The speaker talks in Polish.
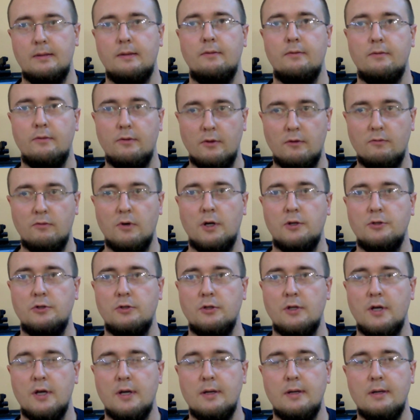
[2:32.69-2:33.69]
No
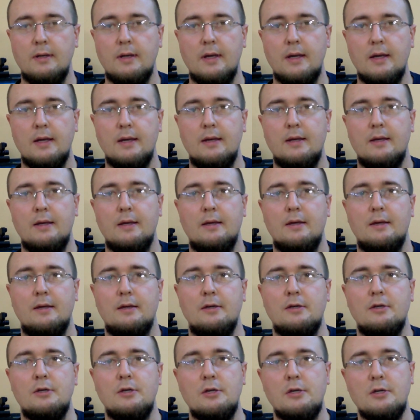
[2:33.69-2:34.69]
właśnie.
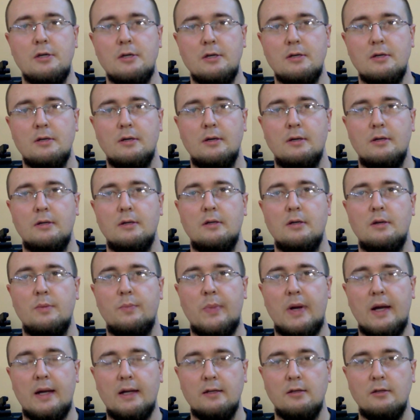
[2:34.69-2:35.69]
I
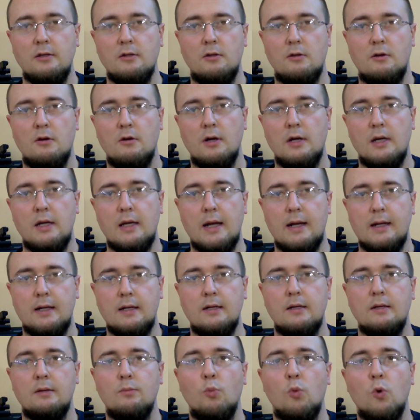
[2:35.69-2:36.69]
pachnie trochę
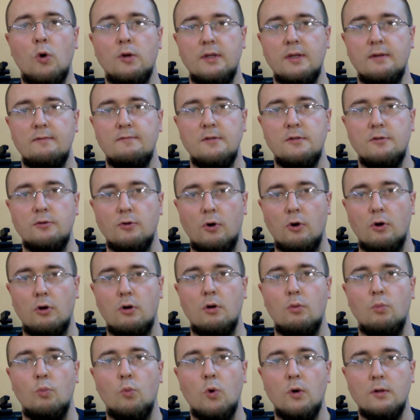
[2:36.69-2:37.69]
jak młode wino,
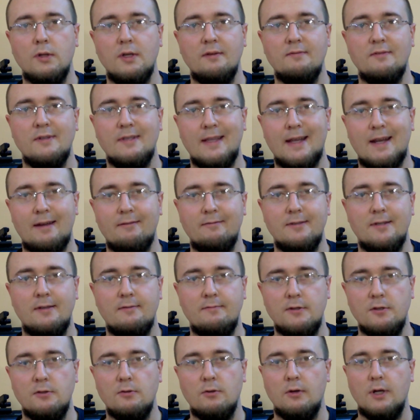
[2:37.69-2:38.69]
młode wytrawne
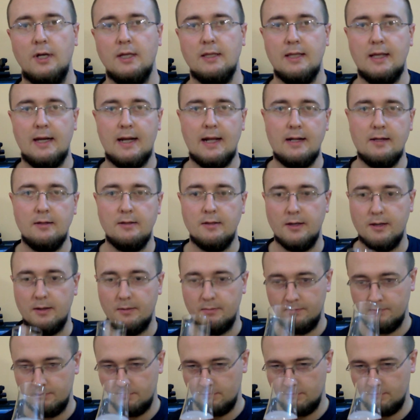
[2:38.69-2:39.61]
wino. Generalnie